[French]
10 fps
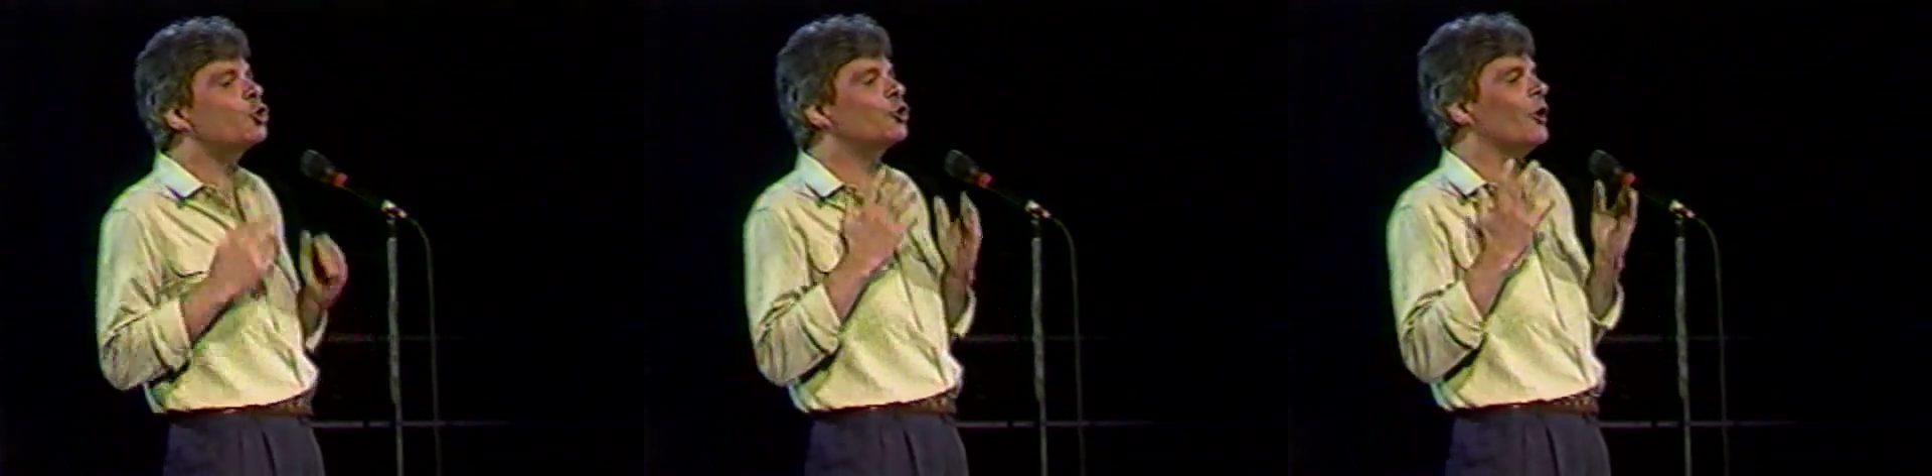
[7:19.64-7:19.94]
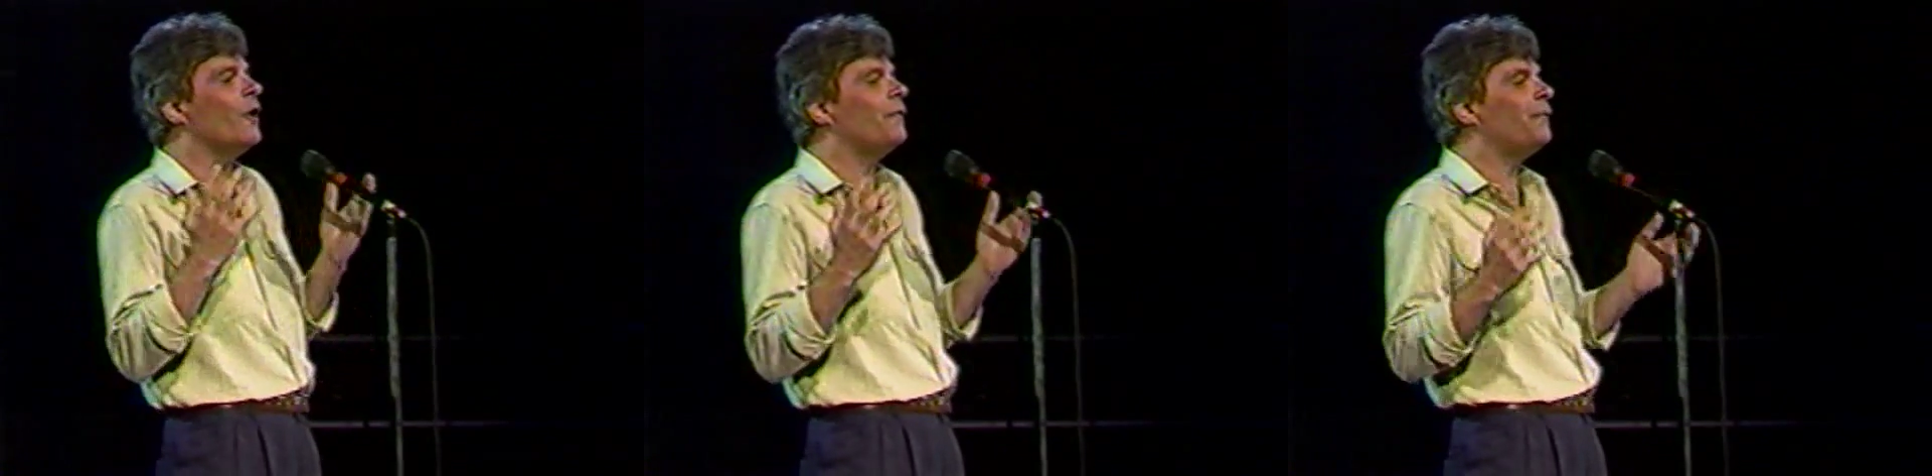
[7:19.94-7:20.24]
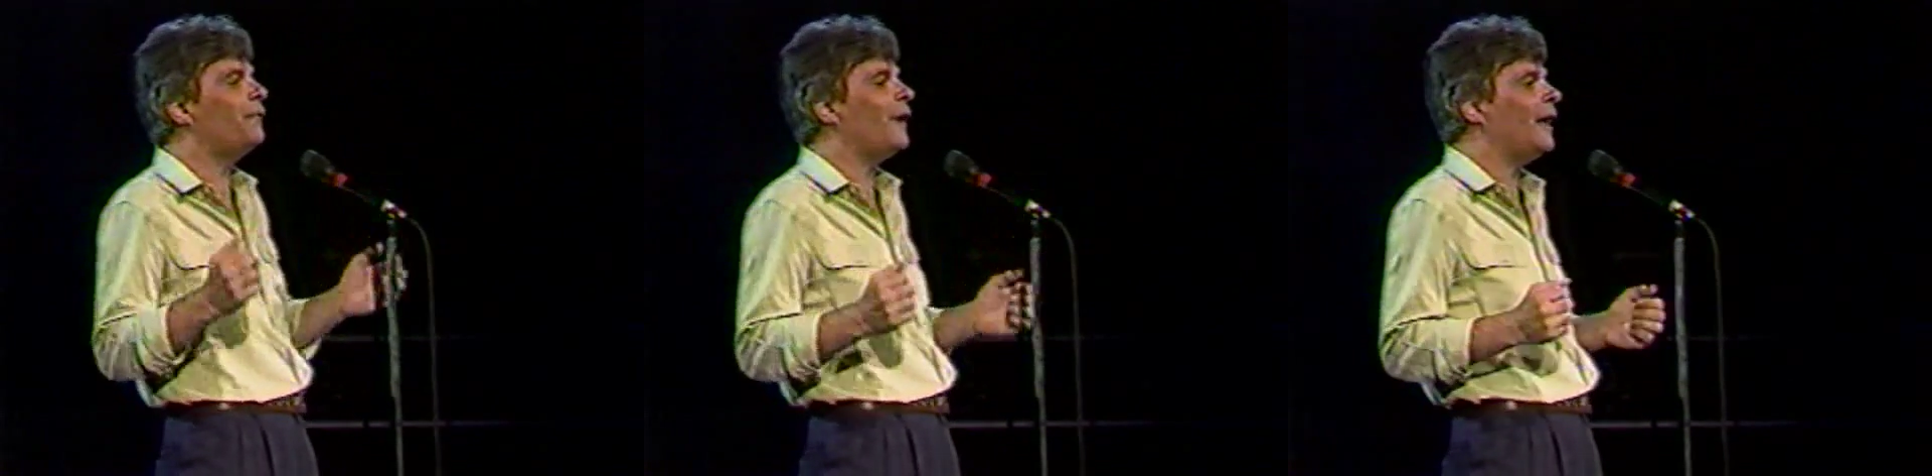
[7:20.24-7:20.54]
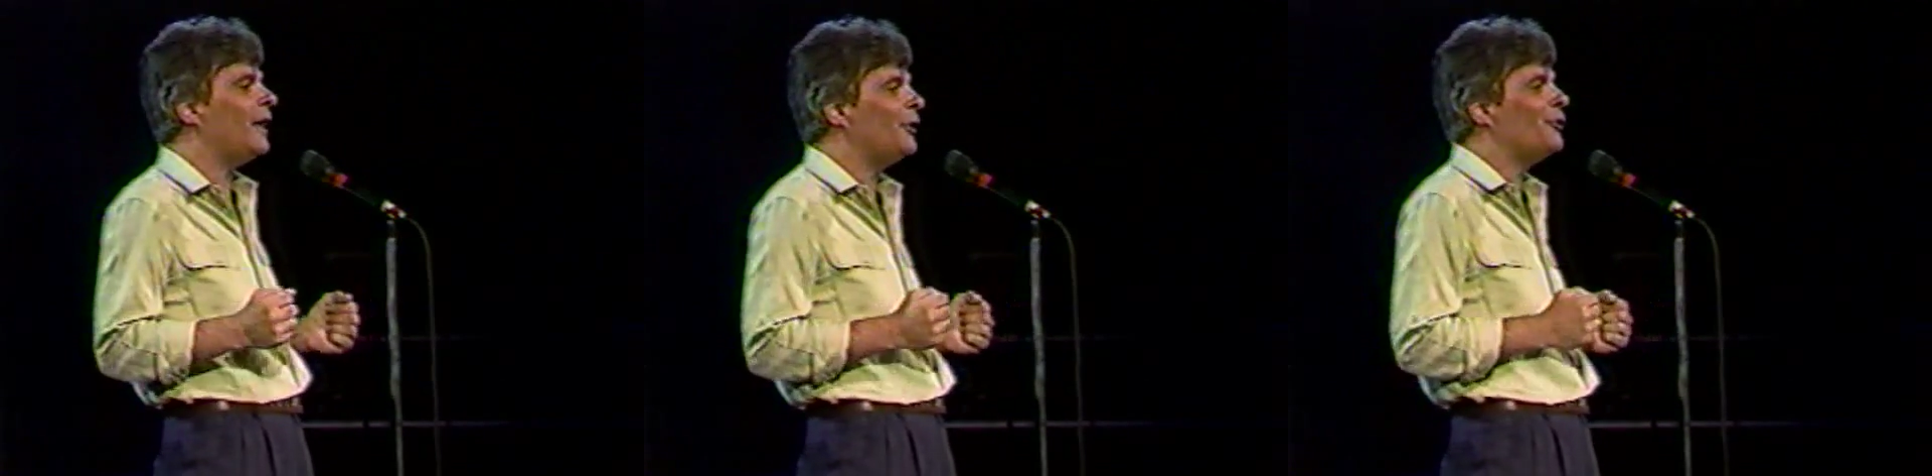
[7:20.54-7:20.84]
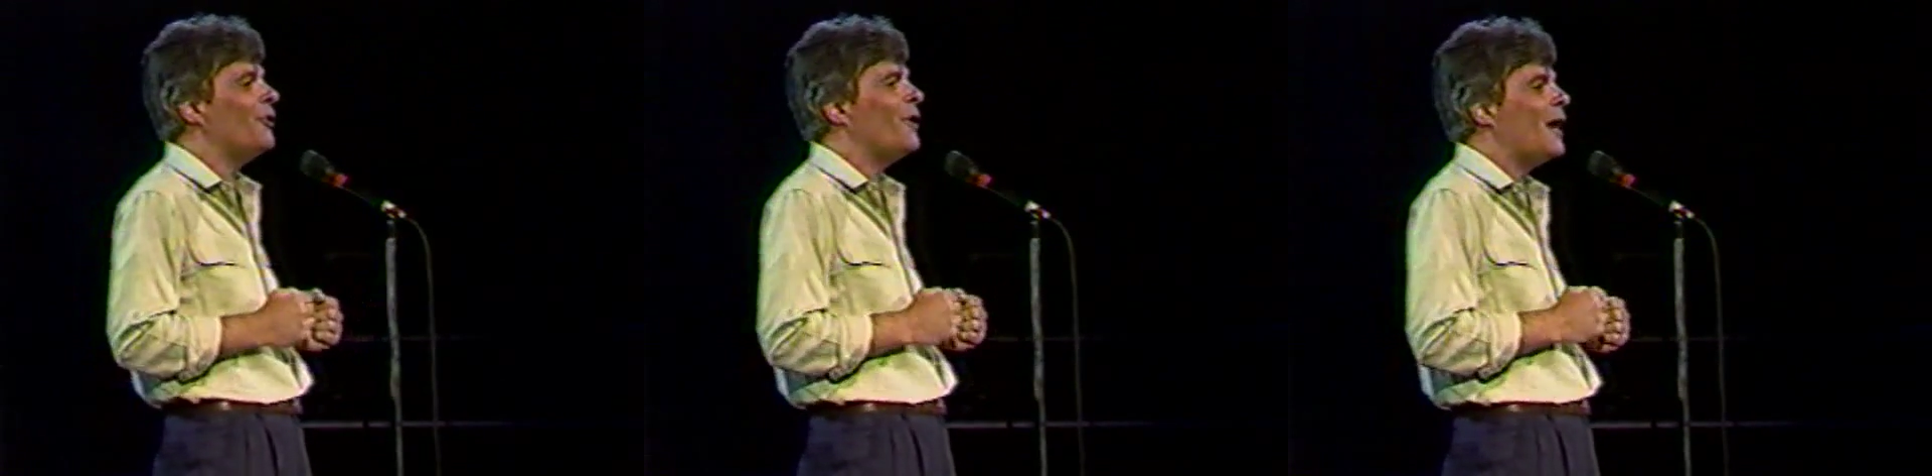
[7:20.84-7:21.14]
Je fais
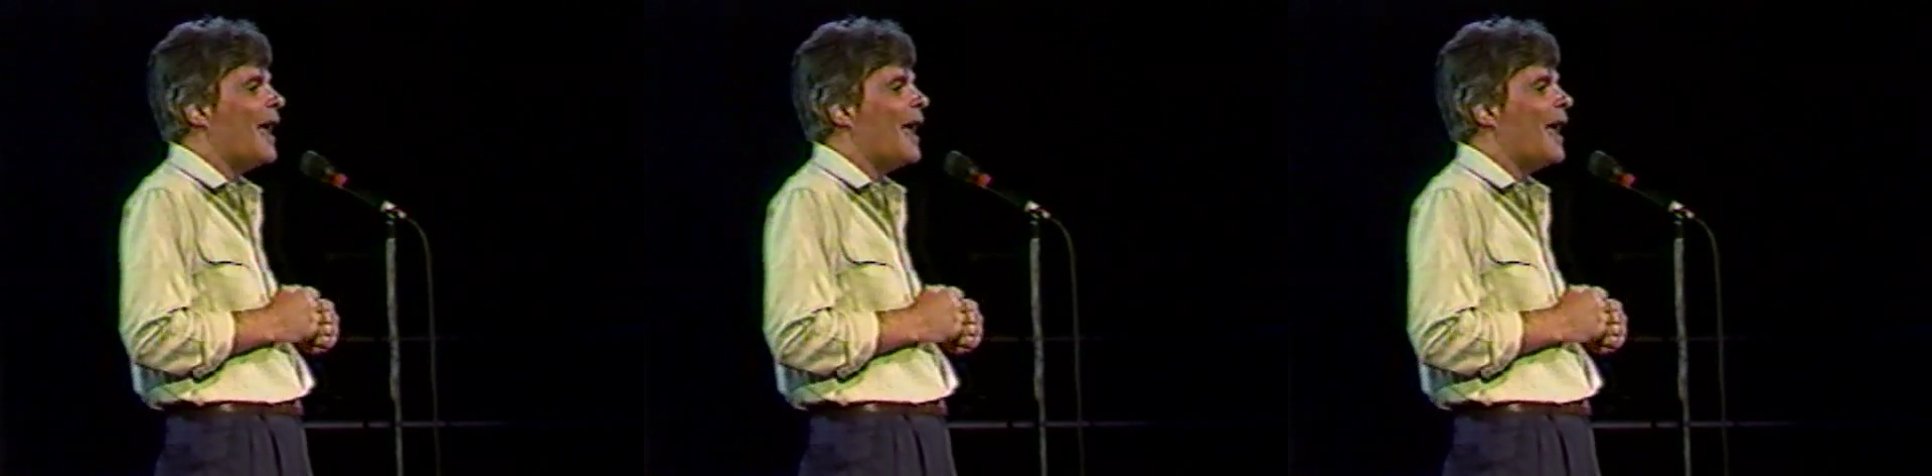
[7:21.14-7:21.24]
de